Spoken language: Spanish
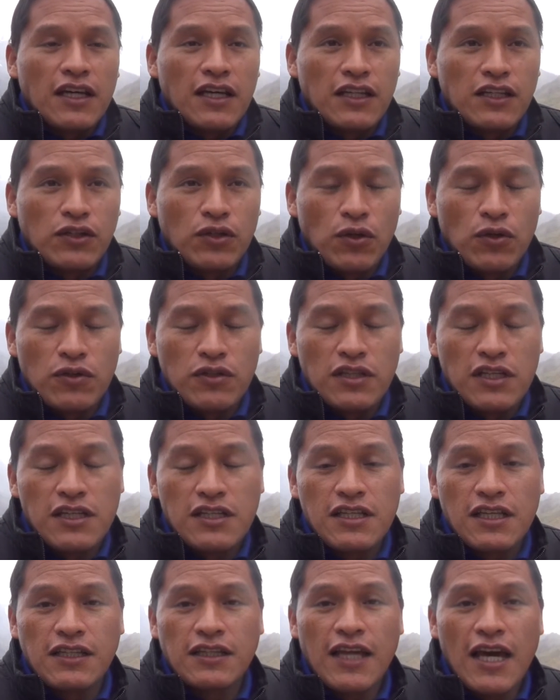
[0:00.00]

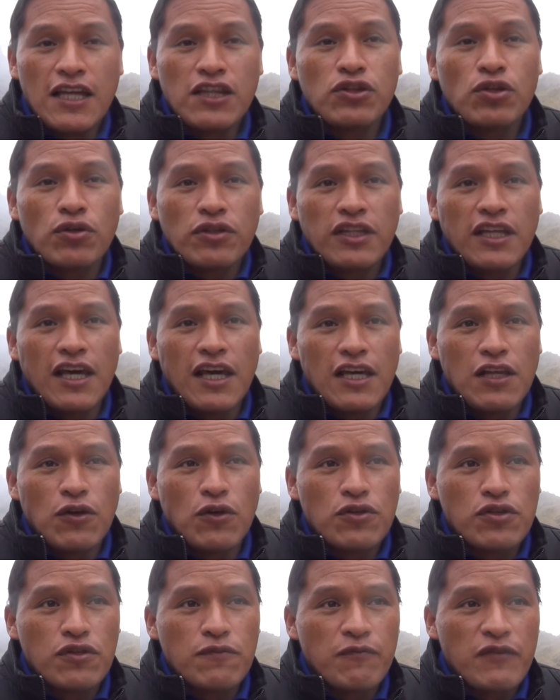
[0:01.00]
Entonces, dentro de
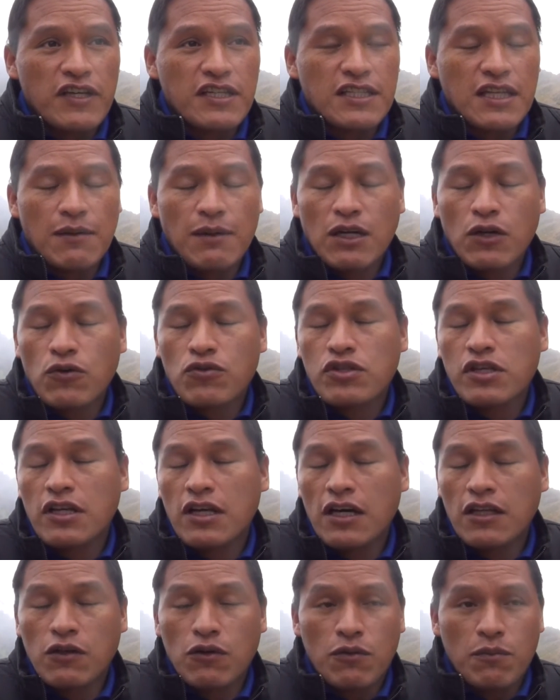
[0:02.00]
ellos estaba
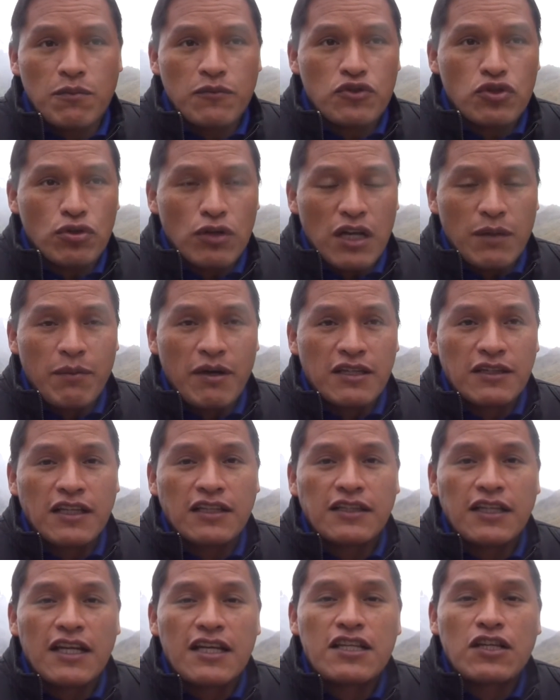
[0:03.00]
considerado
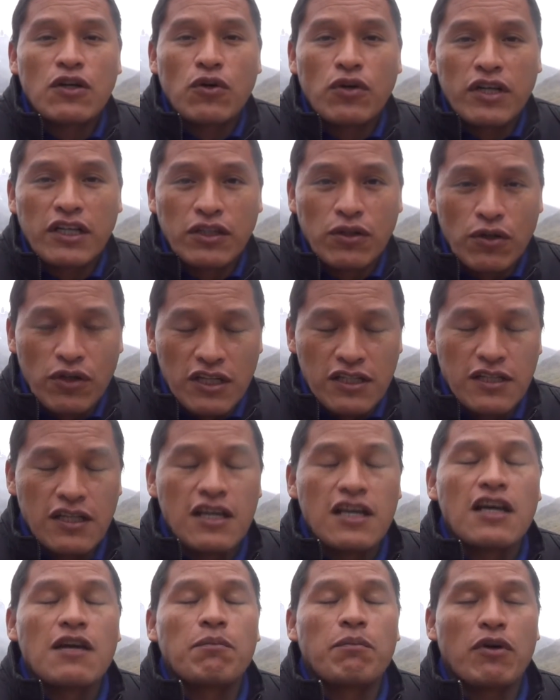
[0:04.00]
solamente tres corredores,
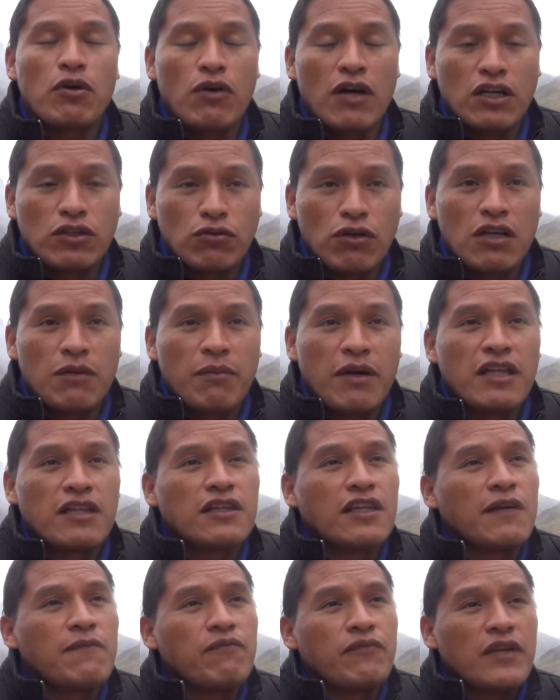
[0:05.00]
pero
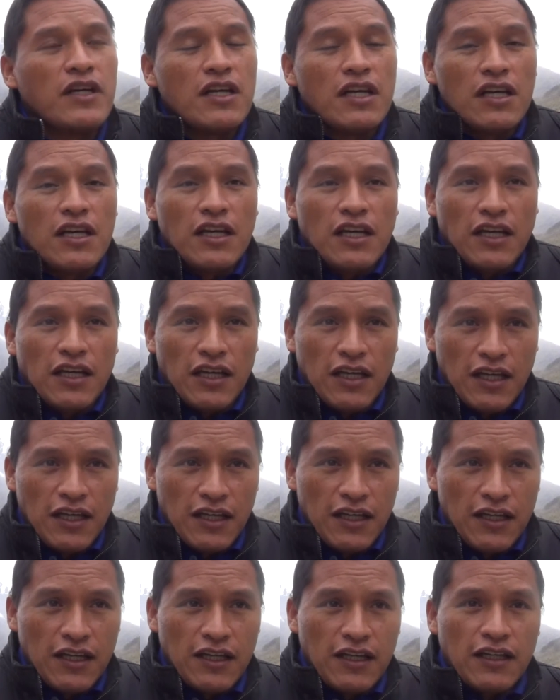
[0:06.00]
actualmente
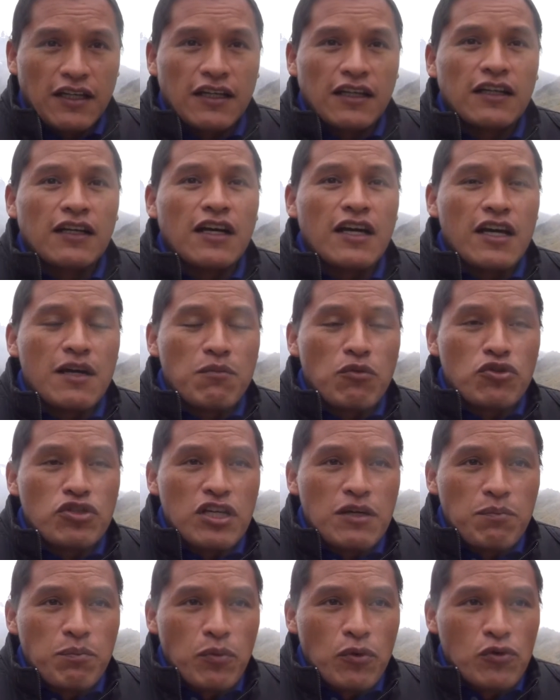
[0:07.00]
eh,
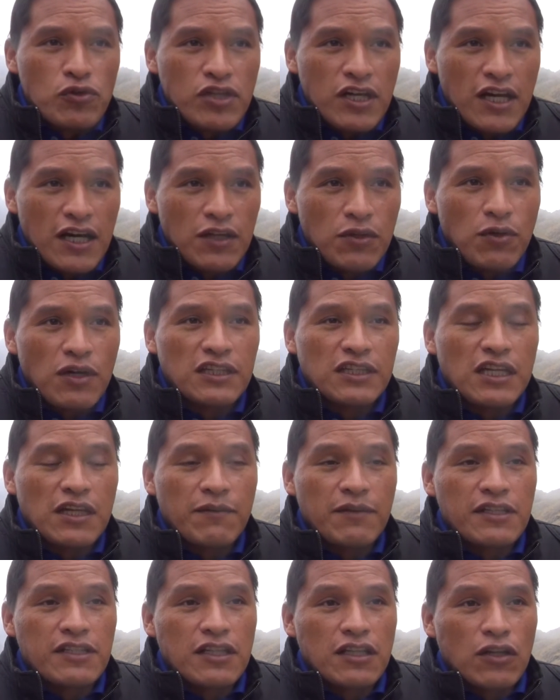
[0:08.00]
hemos impulsado a
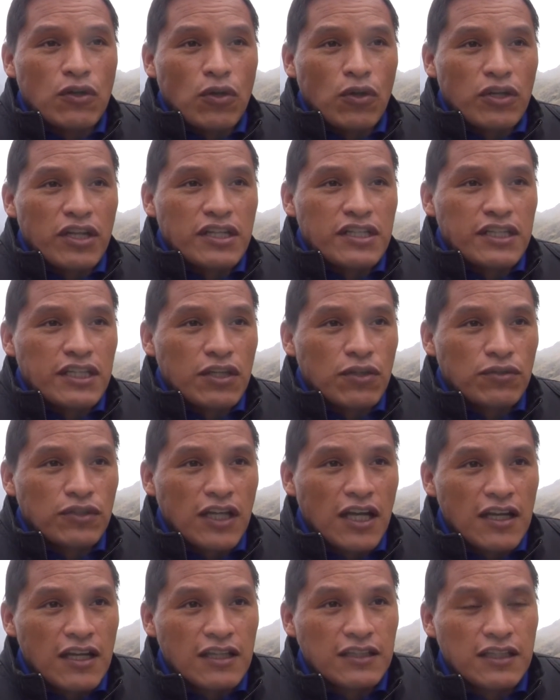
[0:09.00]
través del GORE
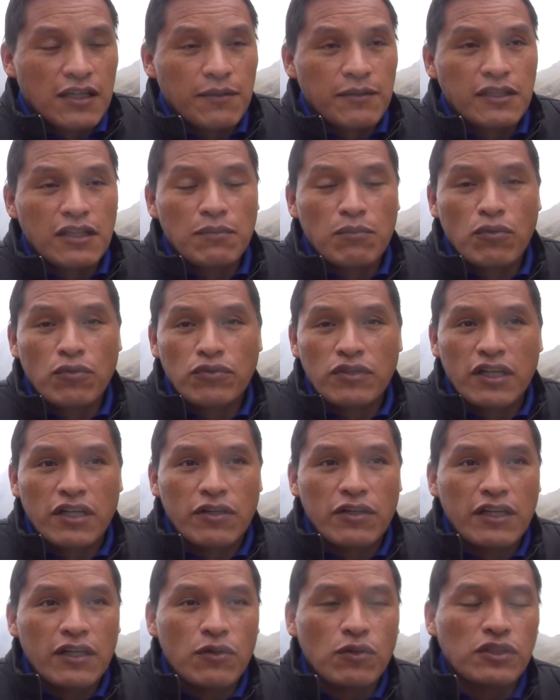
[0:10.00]
regional, a través del MUN
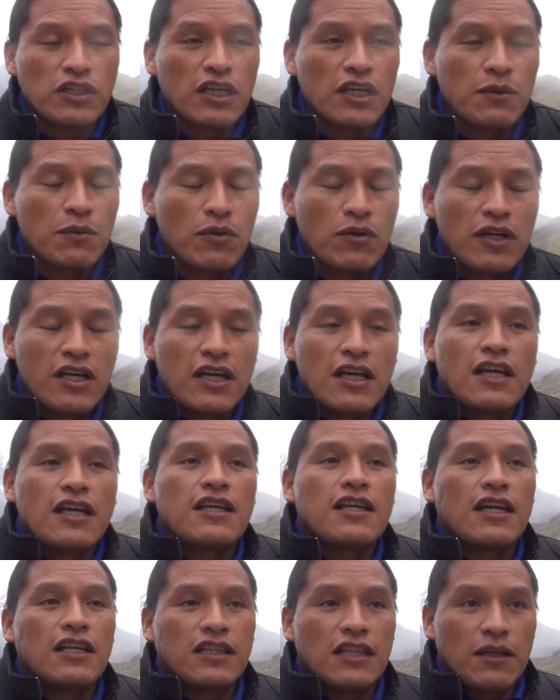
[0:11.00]
ejecutivo
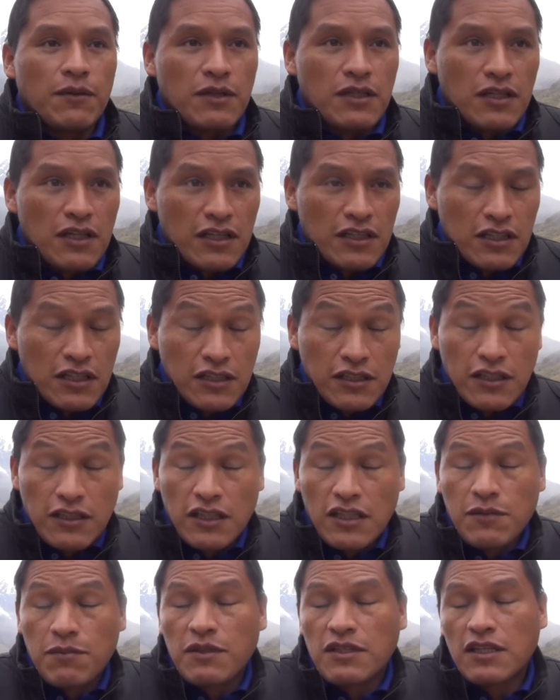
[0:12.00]
y a través de las
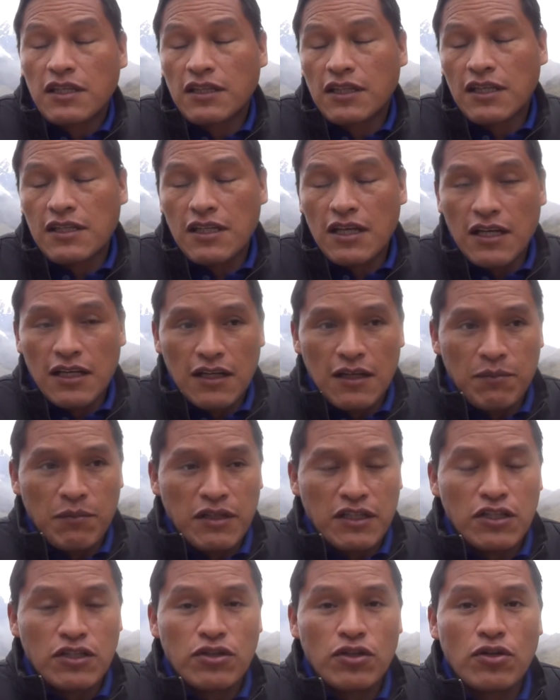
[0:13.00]
distintas visitas al
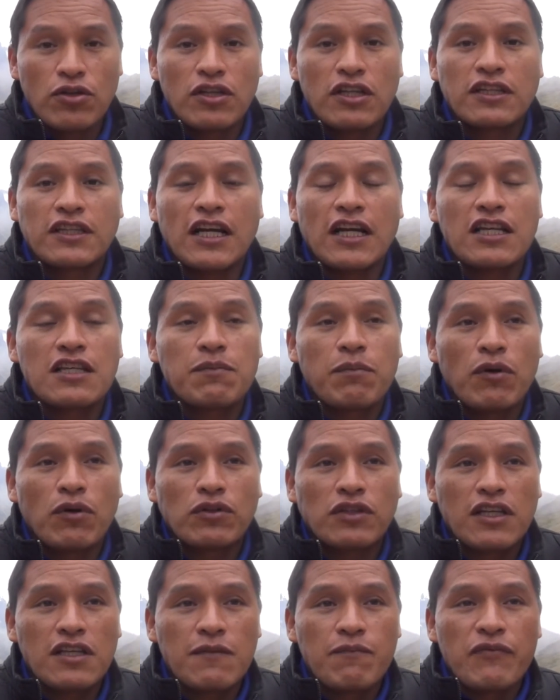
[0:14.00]
Ministerio de
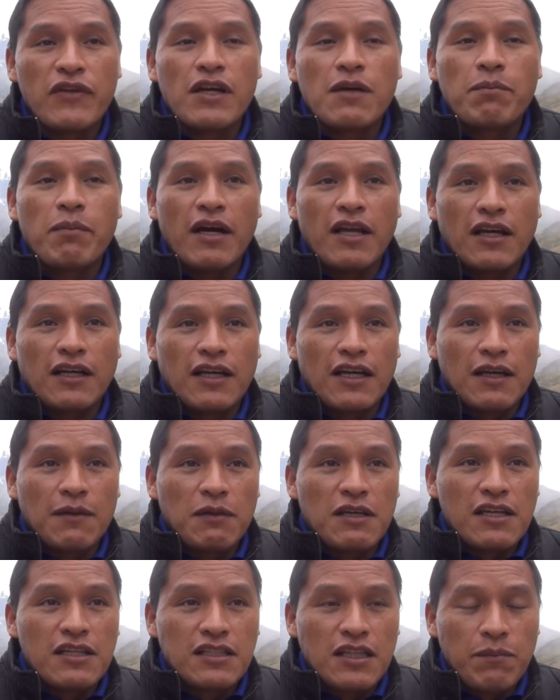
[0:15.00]
Transportes para
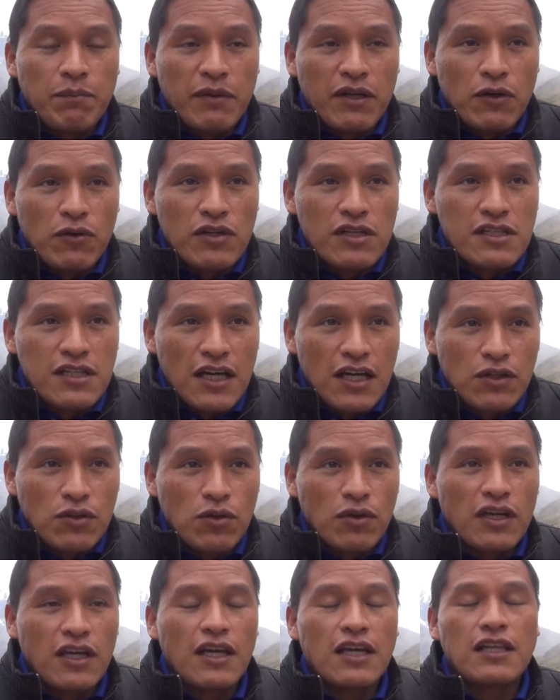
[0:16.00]
que esté
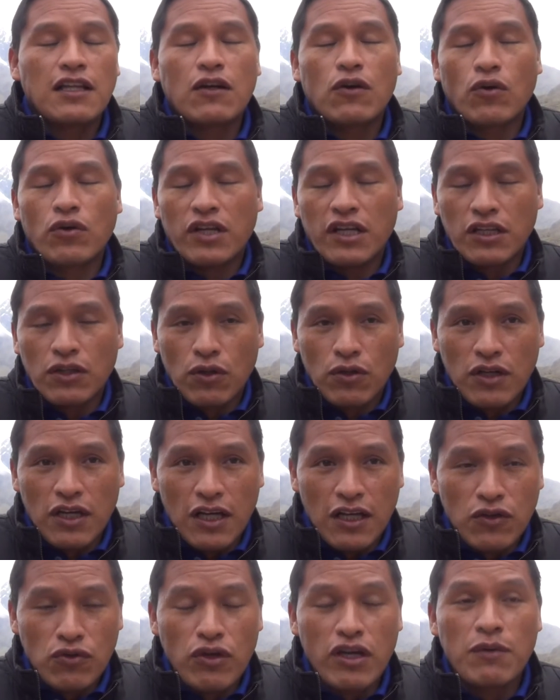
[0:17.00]
priorizado el corredor,
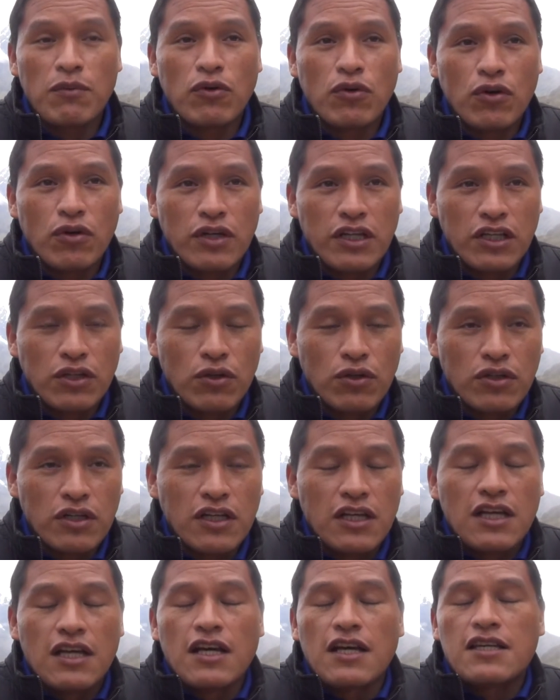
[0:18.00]
el nuevo corredor
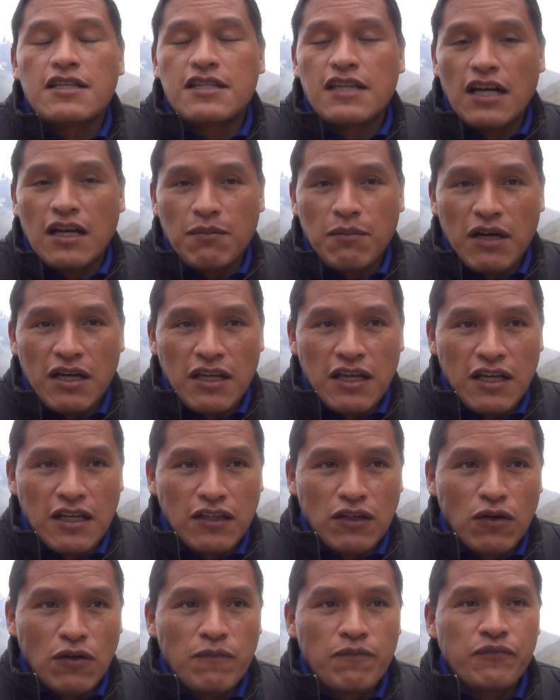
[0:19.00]
San
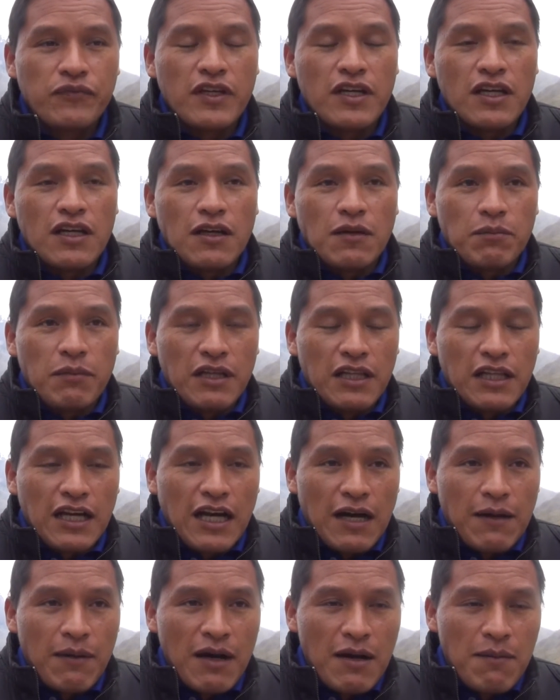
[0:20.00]
Marino,
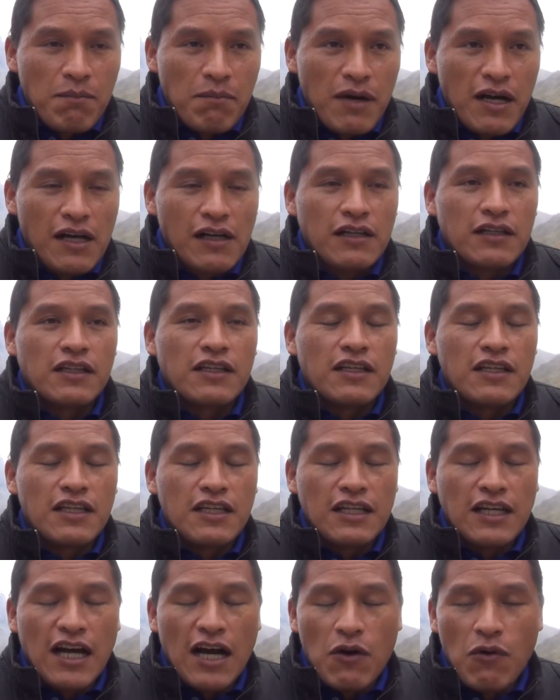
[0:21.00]
Vilcabamba,
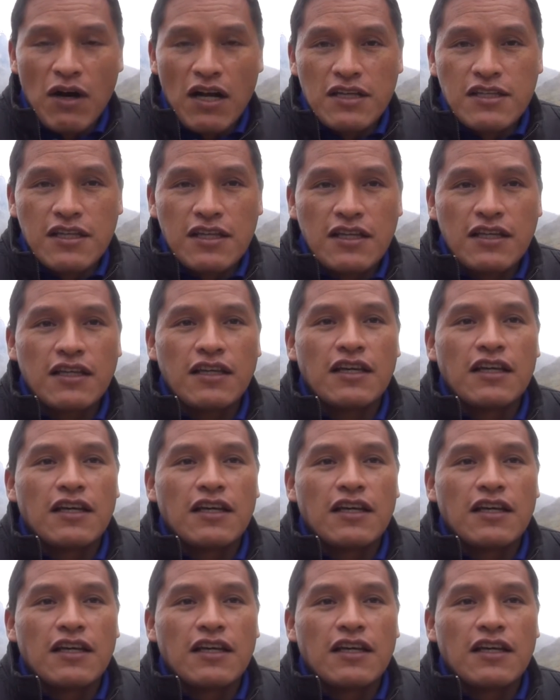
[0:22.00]
Incahuasi